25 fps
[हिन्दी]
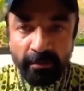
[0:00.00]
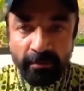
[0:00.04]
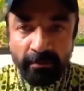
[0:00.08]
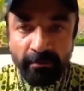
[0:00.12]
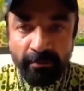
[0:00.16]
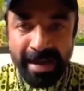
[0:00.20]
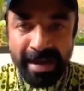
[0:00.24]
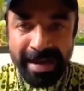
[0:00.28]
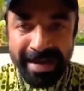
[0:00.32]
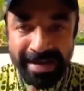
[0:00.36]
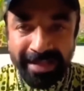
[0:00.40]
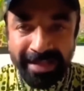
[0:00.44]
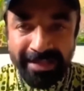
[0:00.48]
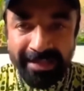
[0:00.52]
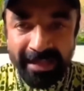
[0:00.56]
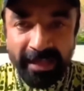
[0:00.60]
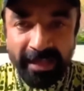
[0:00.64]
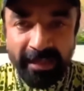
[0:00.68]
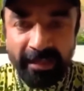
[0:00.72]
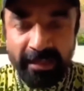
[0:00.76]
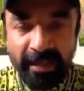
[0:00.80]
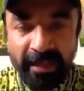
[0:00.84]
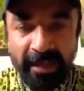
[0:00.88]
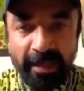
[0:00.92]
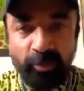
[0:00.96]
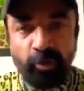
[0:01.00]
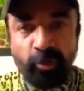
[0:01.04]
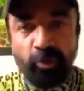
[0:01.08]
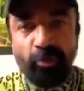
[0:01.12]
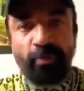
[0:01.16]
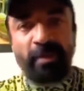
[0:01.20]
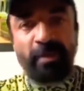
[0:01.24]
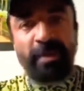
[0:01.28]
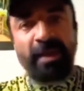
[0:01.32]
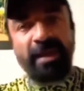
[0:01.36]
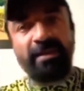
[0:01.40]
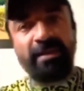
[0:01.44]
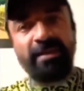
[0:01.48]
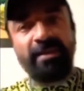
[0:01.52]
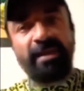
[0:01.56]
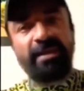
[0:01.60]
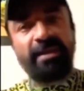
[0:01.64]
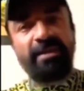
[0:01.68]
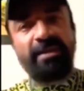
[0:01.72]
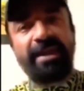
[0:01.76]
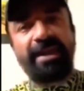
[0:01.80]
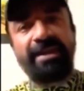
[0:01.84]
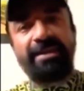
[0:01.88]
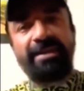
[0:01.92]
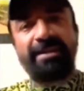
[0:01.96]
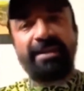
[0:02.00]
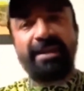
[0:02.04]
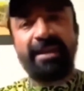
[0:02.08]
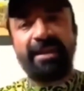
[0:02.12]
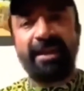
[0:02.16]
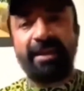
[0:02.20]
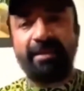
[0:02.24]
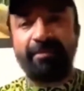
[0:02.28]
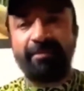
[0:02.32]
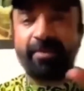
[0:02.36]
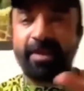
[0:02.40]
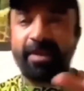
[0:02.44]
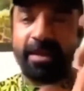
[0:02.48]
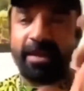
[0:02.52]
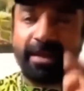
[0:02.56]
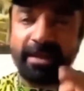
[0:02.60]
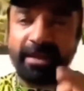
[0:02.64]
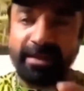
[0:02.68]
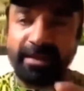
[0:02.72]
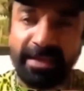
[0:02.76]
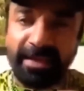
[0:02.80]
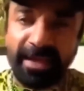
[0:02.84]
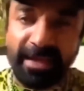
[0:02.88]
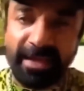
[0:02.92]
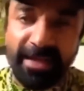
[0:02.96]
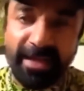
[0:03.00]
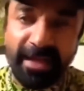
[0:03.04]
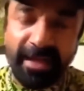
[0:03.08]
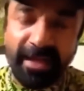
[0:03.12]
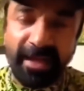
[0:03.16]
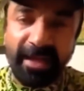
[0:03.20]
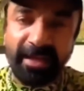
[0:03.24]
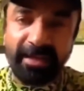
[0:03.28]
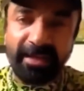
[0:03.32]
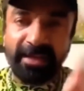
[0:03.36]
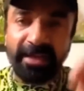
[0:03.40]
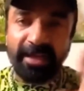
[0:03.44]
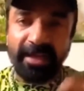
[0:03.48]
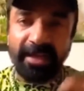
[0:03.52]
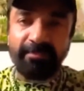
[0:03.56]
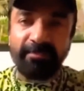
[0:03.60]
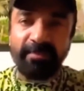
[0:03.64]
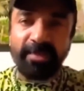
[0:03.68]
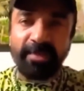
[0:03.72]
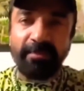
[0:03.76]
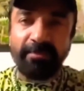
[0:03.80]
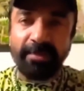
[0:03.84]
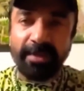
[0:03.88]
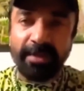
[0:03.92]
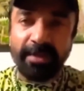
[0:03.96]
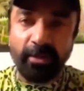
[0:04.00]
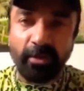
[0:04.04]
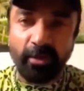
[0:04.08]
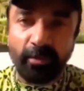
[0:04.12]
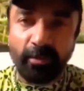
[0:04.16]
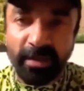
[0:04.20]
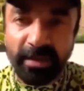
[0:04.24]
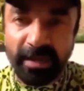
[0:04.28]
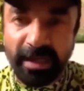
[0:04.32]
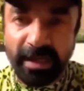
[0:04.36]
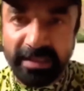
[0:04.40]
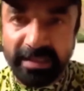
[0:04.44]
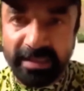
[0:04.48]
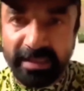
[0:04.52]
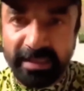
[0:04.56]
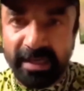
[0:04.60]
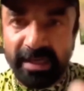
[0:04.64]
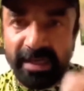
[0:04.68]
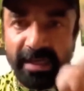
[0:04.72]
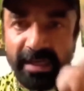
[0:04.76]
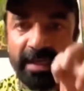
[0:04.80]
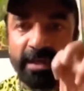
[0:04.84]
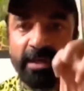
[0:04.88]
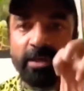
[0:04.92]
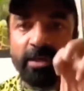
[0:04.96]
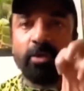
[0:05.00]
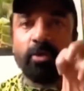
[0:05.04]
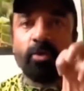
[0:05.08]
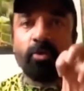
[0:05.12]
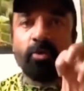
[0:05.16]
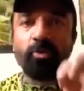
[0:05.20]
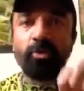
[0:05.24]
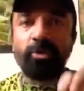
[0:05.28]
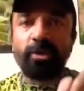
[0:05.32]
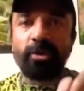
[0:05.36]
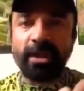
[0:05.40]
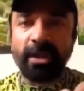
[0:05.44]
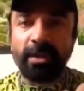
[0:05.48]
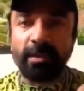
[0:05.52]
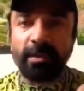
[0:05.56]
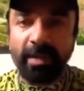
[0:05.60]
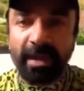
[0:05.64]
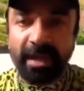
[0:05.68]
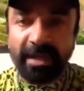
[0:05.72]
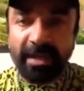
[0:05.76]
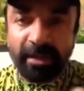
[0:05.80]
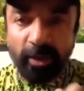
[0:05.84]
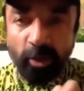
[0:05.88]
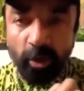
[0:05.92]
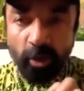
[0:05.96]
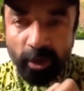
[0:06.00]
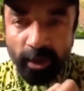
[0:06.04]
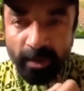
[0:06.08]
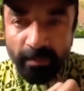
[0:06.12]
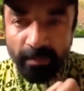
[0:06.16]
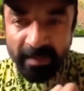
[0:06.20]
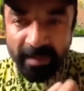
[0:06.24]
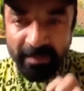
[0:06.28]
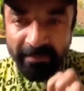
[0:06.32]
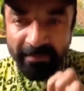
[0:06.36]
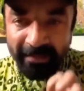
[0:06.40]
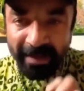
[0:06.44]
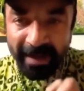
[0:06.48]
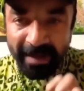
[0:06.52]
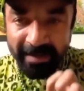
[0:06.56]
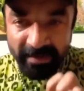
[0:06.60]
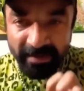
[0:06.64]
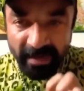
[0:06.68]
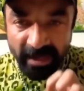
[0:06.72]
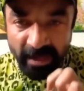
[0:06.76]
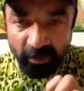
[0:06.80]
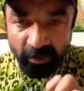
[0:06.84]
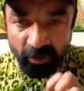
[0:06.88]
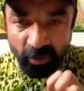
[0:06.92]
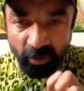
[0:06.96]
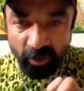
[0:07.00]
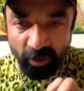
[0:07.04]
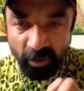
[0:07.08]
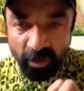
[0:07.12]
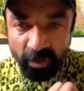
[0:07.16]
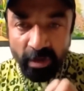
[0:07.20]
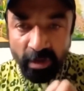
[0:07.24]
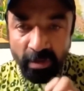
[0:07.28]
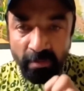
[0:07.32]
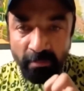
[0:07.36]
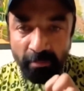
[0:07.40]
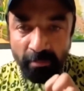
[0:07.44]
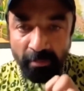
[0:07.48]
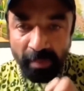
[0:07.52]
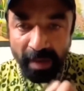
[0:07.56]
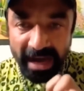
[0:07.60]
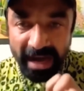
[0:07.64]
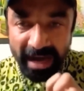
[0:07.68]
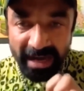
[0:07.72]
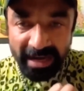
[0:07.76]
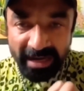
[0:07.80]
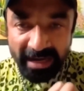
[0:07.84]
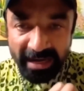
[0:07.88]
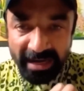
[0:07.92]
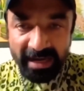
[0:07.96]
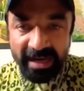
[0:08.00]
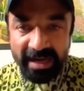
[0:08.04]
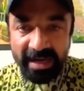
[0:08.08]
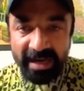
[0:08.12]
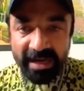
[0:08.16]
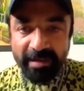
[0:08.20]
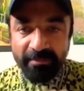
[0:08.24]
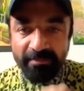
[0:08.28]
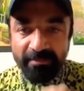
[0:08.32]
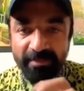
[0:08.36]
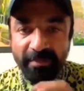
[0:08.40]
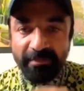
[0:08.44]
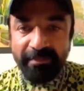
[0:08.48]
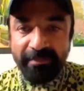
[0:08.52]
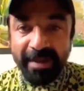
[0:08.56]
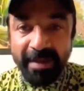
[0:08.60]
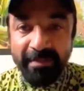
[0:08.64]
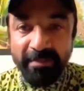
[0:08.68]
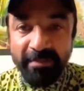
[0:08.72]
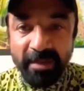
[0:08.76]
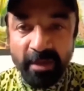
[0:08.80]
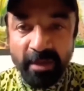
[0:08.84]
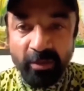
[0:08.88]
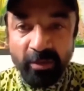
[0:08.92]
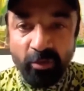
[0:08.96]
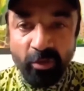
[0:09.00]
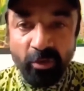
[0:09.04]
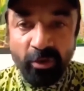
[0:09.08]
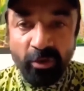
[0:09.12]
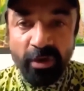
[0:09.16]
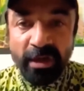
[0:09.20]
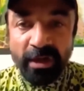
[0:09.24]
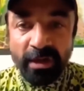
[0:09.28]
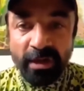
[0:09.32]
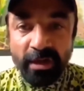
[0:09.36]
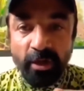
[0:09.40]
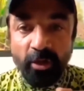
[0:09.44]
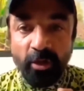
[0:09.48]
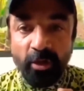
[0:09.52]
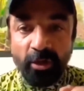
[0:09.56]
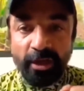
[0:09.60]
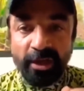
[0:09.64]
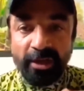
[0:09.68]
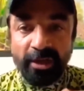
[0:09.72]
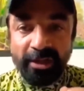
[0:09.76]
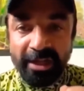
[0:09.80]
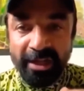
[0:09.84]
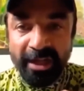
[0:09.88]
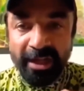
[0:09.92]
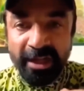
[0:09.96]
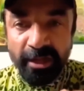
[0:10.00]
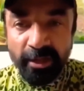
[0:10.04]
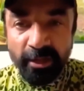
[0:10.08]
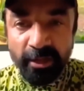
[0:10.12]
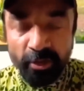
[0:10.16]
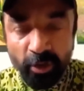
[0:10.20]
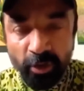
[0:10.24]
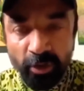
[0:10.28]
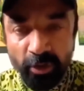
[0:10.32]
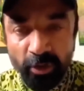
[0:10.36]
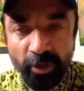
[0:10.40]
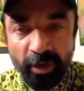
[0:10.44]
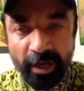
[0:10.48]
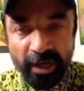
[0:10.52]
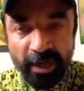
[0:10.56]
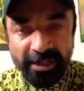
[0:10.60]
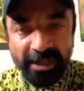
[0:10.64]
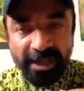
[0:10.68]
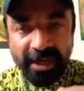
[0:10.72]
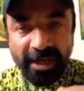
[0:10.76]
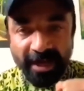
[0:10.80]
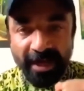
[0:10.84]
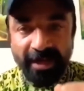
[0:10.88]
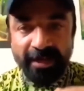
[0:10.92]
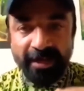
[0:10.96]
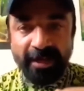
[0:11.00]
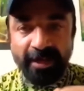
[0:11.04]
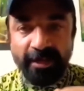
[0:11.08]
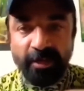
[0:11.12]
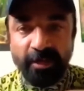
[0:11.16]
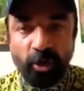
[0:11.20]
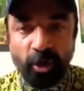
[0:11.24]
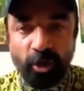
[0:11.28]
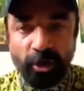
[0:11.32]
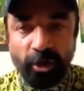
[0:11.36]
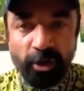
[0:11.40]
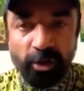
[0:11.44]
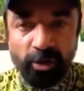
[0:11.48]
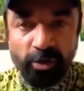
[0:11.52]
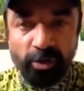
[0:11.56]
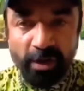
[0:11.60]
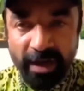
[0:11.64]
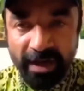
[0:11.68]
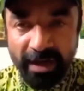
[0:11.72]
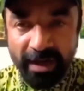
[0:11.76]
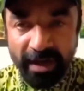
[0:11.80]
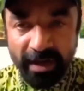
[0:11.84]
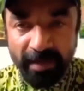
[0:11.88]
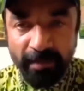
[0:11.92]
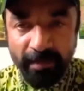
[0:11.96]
मेहनत करते धूप के अंदर जाते अपना कंटेंट निकालते अपना वीडियो बनाते उसके बाद ये लोग अपनी फैमिली को पाल रहे हैं अपनी फैमिली को ये लोग असली हीरो लोग हैं सारे टिकटॉकर जो है ना